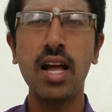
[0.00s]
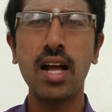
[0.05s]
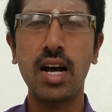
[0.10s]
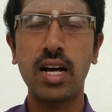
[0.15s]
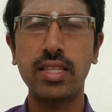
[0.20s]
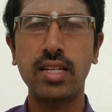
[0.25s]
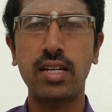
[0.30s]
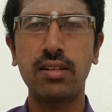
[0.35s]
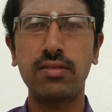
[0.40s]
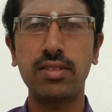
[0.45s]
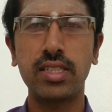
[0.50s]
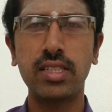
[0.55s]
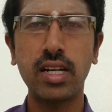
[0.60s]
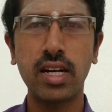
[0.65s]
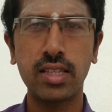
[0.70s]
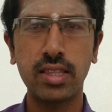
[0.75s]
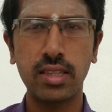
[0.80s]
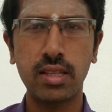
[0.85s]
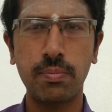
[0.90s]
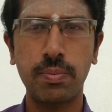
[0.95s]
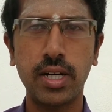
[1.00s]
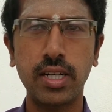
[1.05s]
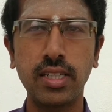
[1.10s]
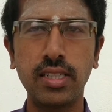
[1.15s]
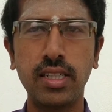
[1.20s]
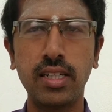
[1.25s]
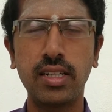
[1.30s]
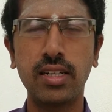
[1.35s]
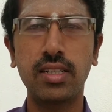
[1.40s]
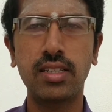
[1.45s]
அதாவது அந்த
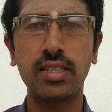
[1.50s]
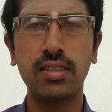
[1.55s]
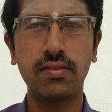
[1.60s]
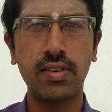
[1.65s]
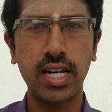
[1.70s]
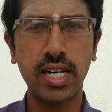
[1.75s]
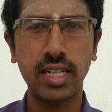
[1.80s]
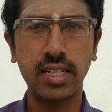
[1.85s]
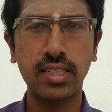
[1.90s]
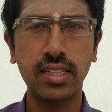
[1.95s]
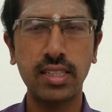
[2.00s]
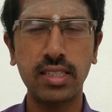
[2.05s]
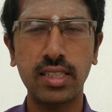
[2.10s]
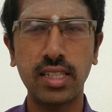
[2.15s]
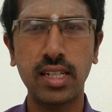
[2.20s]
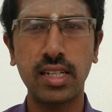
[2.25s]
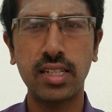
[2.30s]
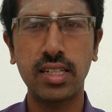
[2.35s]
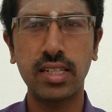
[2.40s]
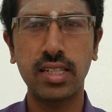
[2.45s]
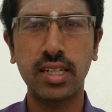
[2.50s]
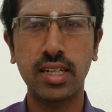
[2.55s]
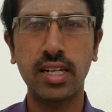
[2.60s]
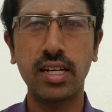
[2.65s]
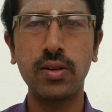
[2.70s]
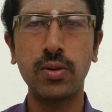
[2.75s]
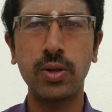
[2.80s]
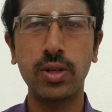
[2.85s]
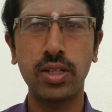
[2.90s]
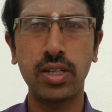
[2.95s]
பகுதியிலிருந்து வடக்கு திசையில் இருக்கிற
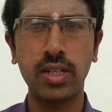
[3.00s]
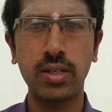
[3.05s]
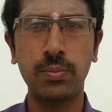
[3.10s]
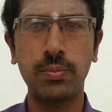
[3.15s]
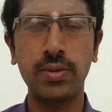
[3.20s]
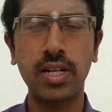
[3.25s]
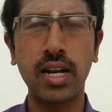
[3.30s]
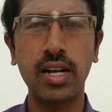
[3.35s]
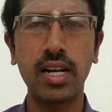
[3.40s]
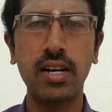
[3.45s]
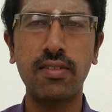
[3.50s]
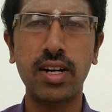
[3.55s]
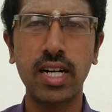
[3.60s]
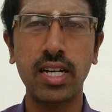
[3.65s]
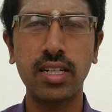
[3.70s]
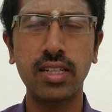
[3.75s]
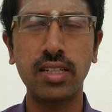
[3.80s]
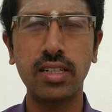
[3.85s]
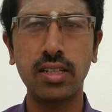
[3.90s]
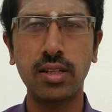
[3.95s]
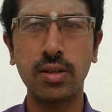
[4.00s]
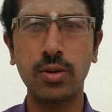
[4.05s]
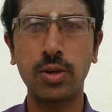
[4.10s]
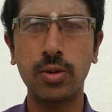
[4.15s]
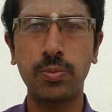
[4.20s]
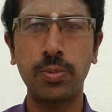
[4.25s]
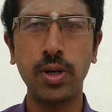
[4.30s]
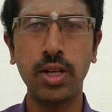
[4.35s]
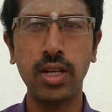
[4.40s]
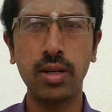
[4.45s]
ஒரு நல்லா வளர்ந்திருக்கிற ஒரு
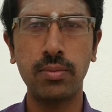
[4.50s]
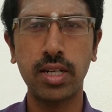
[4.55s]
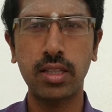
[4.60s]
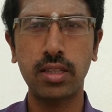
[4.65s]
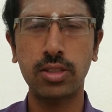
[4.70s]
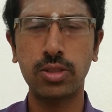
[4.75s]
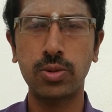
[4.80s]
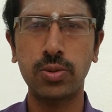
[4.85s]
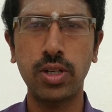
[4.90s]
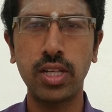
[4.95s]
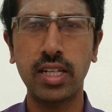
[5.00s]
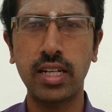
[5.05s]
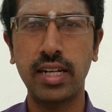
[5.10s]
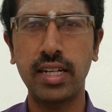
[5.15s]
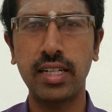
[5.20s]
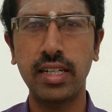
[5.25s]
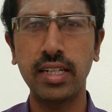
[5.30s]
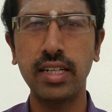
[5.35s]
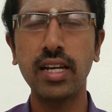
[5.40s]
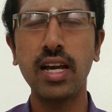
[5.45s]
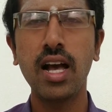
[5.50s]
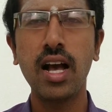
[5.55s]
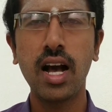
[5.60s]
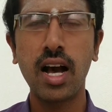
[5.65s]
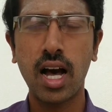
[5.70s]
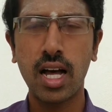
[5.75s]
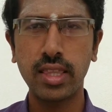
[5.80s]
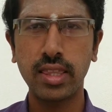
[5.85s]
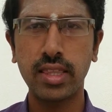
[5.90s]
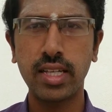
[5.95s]
புளிய மரத்தை சுட்டி காட்டி
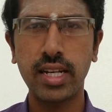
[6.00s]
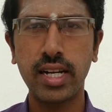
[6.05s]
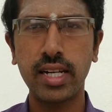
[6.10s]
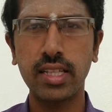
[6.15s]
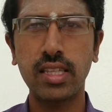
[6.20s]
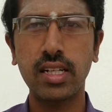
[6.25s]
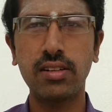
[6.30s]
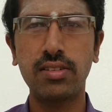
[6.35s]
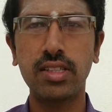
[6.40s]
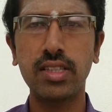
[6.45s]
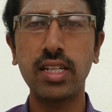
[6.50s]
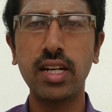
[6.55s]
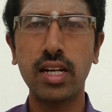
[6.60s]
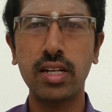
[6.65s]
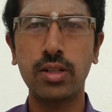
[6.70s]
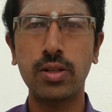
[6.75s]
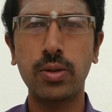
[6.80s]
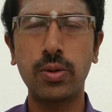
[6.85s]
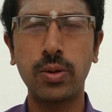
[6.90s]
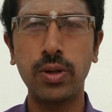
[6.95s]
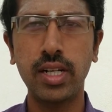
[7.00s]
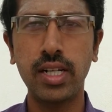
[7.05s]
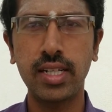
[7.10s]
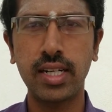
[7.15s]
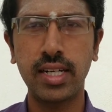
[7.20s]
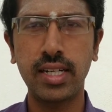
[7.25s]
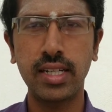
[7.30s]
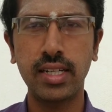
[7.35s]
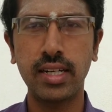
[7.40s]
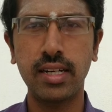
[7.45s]
அந்த இடத்துல வந்து எனக்கு கோயில்
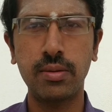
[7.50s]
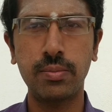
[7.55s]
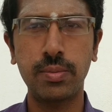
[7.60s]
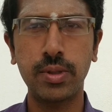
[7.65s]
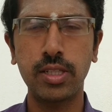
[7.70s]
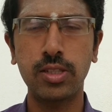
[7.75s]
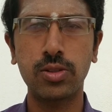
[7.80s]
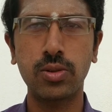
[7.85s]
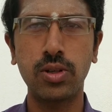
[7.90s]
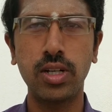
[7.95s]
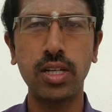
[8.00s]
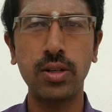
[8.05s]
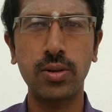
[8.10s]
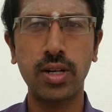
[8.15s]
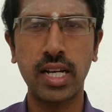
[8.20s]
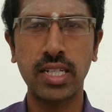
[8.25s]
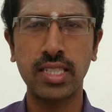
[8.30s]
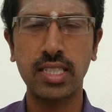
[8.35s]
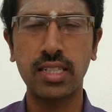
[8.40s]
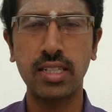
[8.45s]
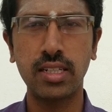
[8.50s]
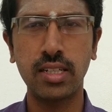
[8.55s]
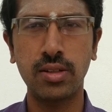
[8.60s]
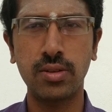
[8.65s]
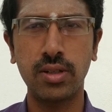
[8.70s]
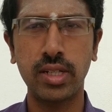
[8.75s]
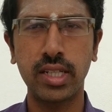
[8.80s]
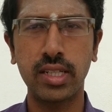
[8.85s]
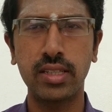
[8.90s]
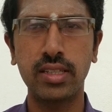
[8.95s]
கட்டுங்க அப்படின்னு சொல்லி ஒரு அசரீரி
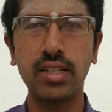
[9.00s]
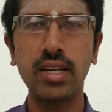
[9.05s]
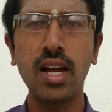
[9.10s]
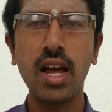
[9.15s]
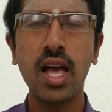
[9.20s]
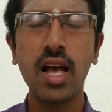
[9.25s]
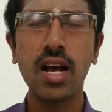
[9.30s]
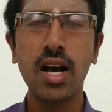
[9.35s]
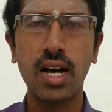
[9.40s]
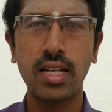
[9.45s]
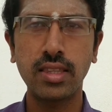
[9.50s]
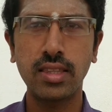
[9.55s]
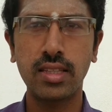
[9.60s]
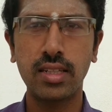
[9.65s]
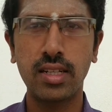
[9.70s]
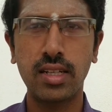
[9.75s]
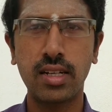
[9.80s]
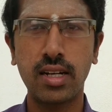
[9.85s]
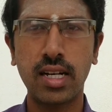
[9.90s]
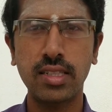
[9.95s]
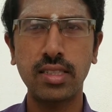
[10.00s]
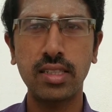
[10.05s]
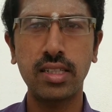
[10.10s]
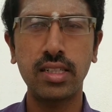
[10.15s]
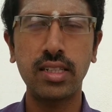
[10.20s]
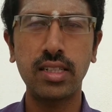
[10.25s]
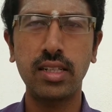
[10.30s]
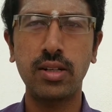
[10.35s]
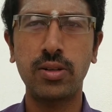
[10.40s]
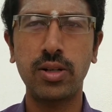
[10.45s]
ஒழிக்குது அந்த
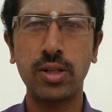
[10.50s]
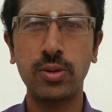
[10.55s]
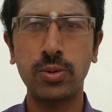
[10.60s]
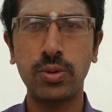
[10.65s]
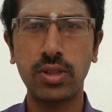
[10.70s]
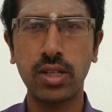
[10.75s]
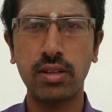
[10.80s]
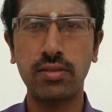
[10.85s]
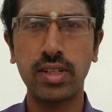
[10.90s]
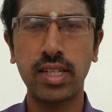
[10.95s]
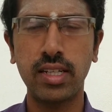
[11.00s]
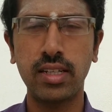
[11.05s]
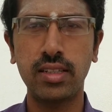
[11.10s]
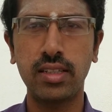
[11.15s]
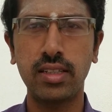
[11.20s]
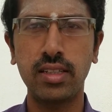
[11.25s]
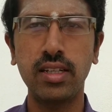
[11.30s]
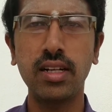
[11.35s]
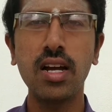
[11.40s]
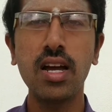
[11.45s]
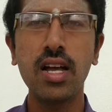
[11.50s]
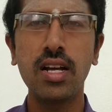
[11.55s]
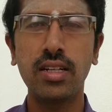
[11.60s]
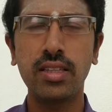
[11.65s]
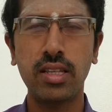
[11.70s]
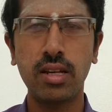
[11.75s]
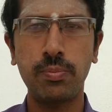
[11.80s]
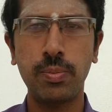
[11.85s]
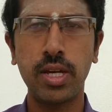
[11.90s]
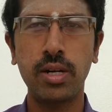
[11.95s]
அசரீரியோட உத்தரவை ஏத்து
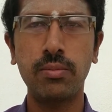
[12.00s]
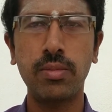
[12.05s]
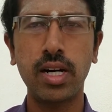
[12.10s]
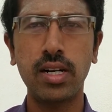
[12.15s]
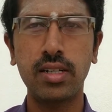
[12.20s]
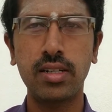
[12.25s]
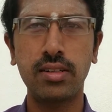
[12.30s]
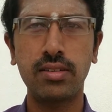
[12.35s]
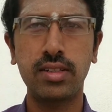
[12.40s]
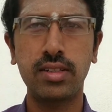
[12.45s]
இந்த பெருமாள்